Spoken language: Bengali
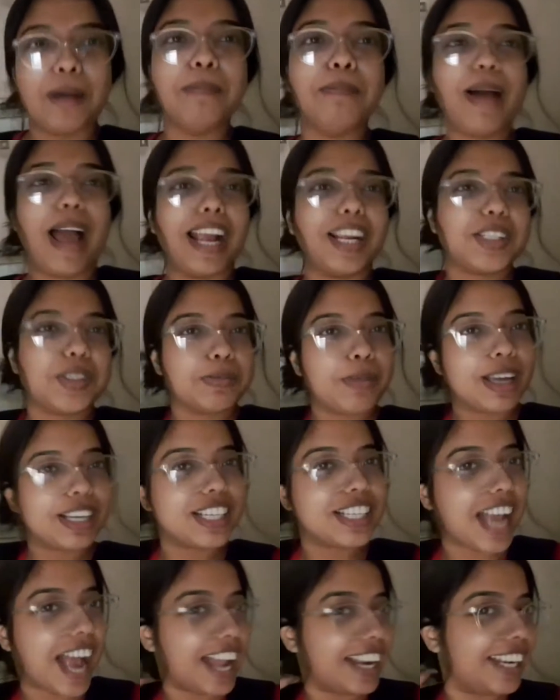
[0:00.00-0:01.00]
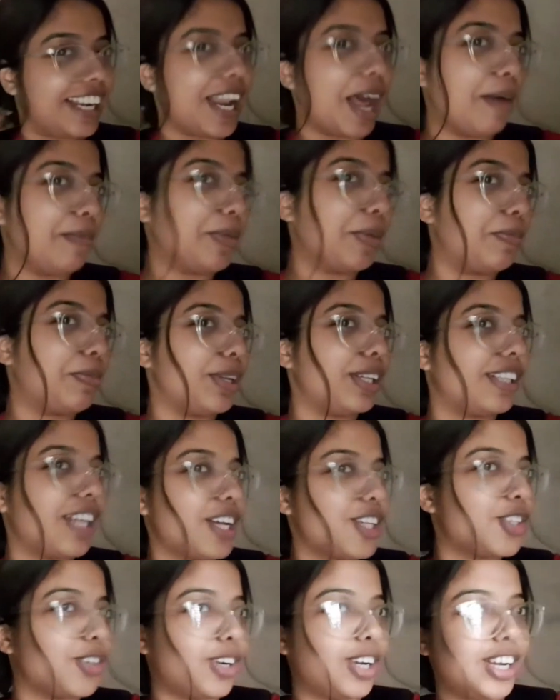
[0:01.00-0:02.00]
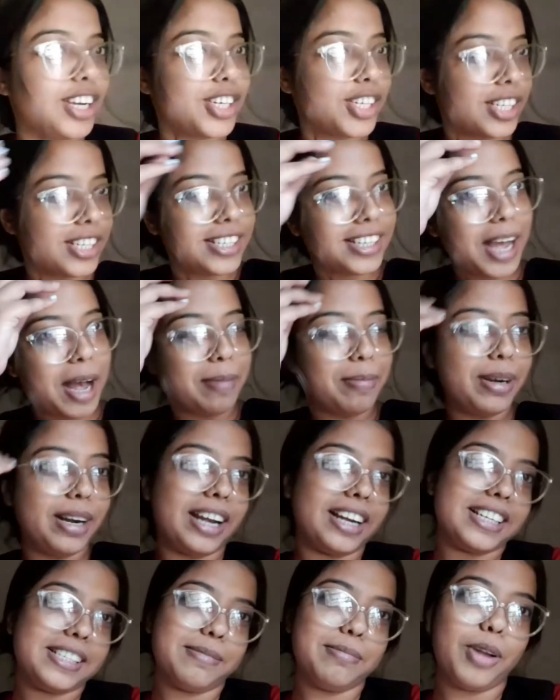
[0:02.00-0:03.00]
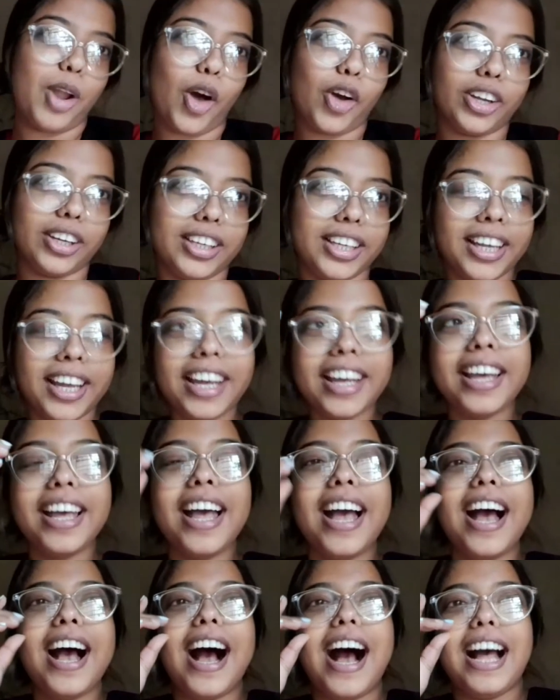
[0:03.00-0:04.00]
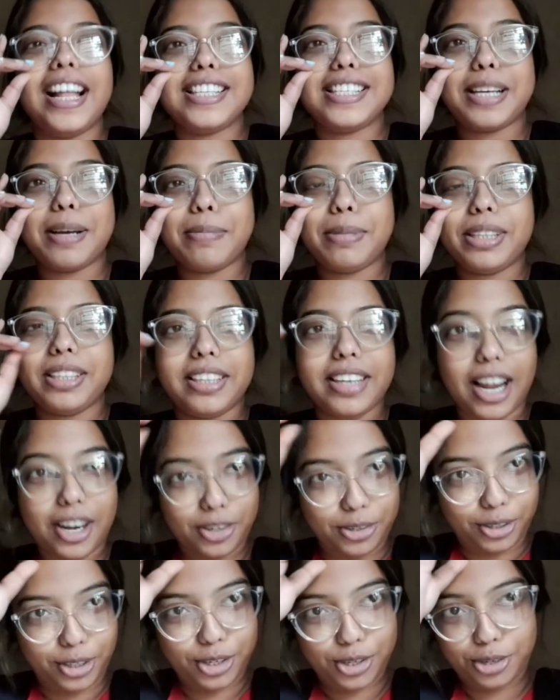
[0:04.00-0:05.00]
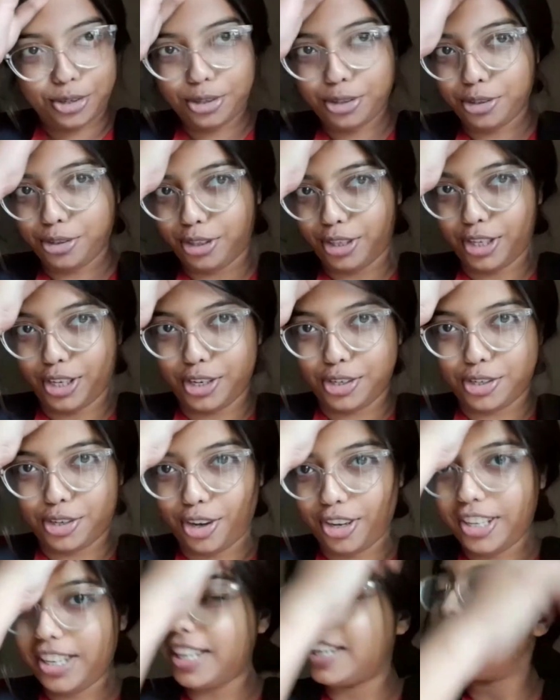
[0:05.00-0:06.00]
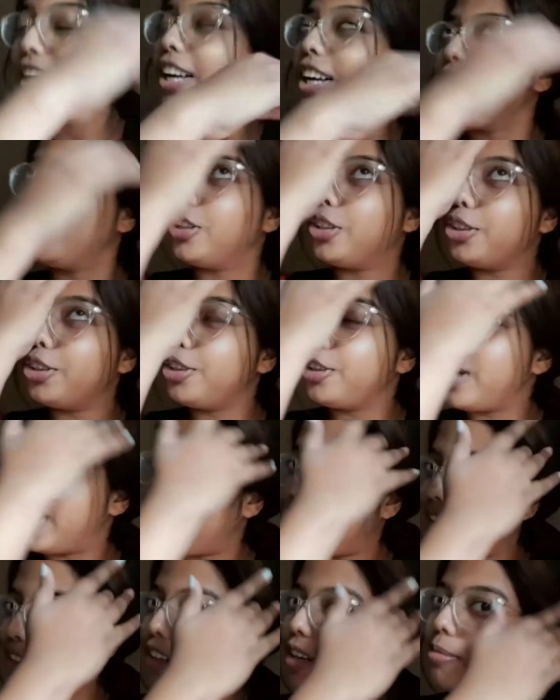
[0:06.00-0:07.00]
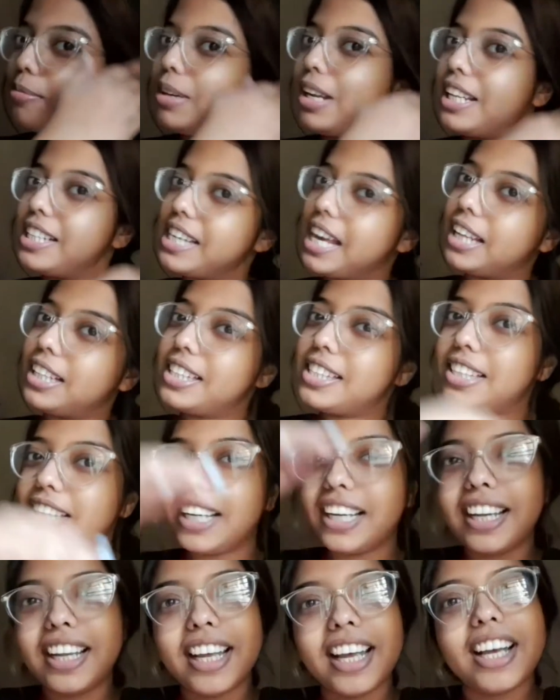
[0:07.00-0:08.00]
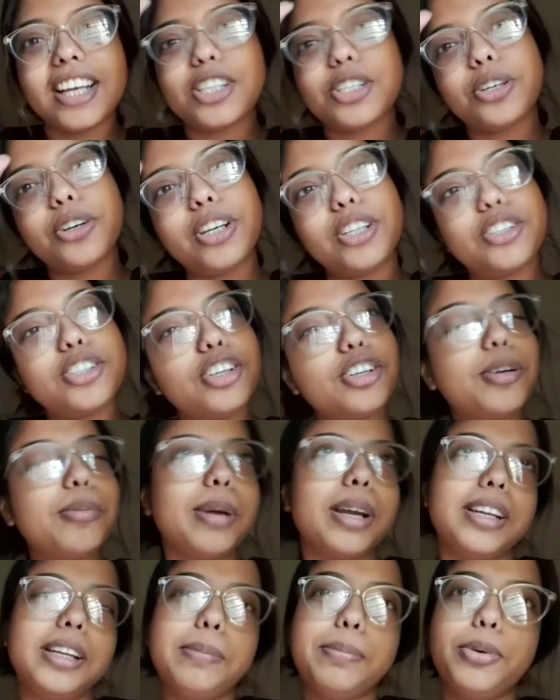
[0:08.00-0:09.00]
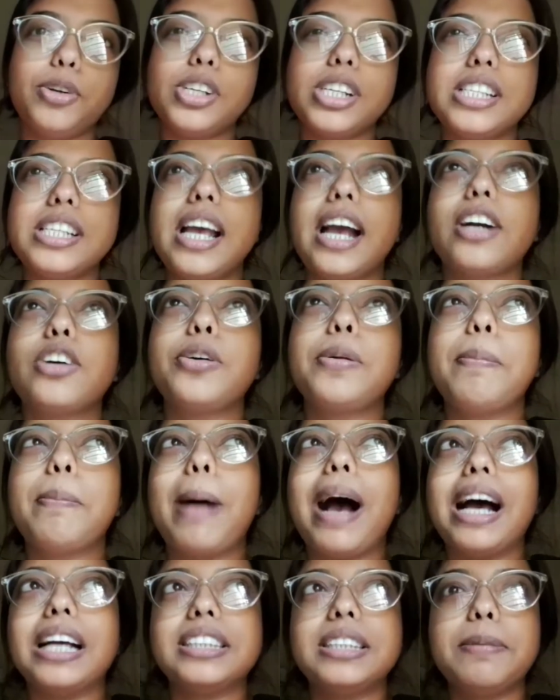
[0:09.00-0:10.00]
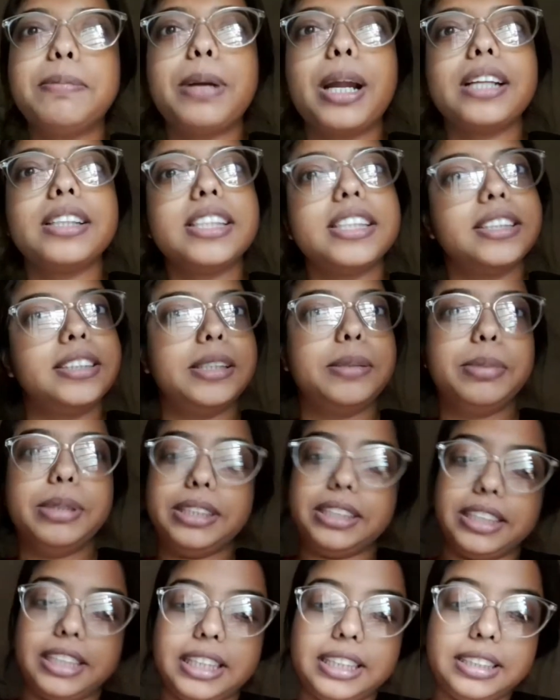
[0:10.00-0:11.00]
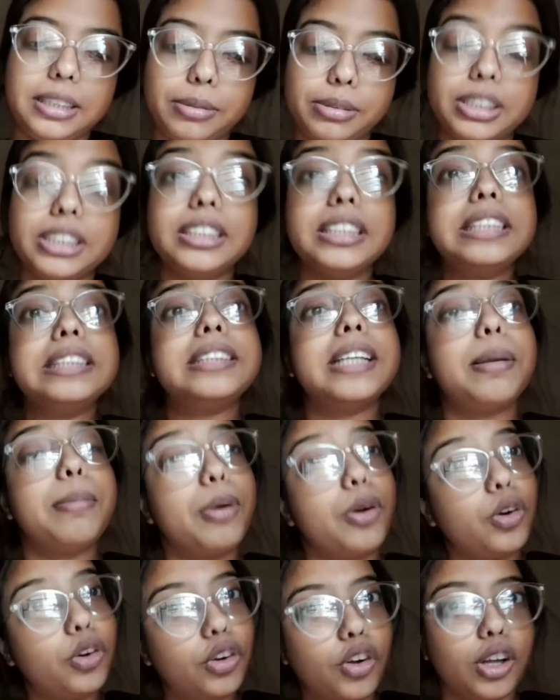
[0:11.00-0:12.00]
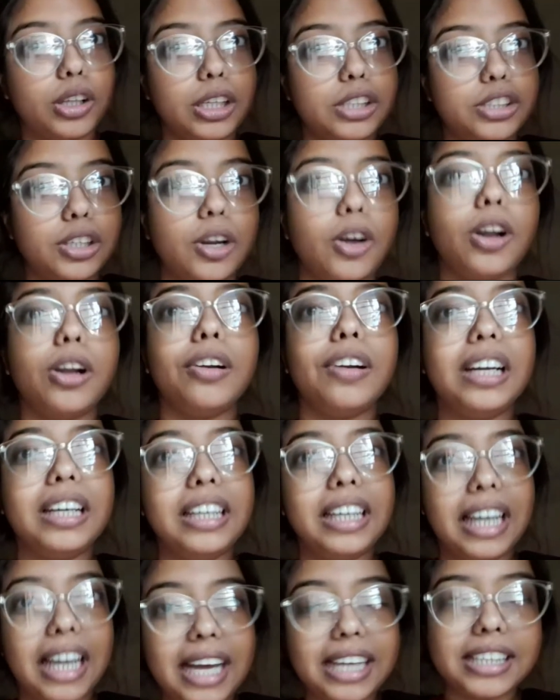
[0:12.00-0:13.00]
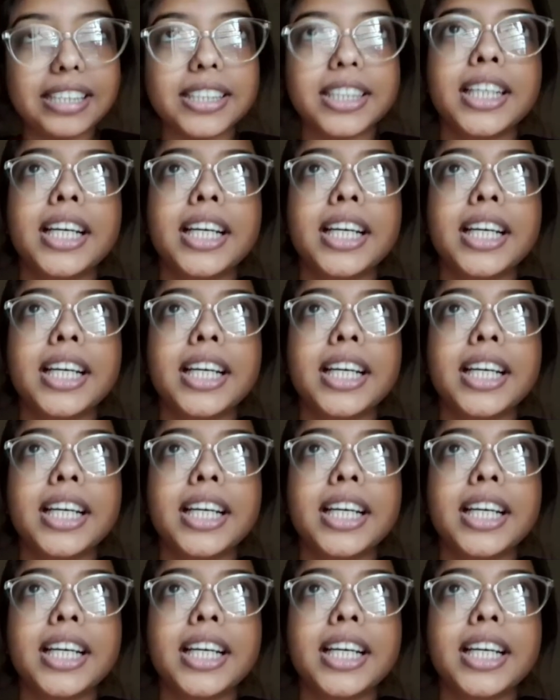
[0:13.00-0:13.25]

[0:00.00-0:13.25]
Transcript: ব্যাক টু মাই চ্যানেল আমি পৃথা চলে এসেছি আবার একটা ব্লগ নিয়ে আজকে আমাদের নাটকের শো দক্ষিণেশ্বরে তো এখন আমরা যাচ্ছি শোয়ের জন্য বেরিয়ে পড়েছি এখন বাজে প্রায় তিনটে বেজে গেছে আমাদের তিনটে বেরোনোর কথা ছিল অলরেডি লেট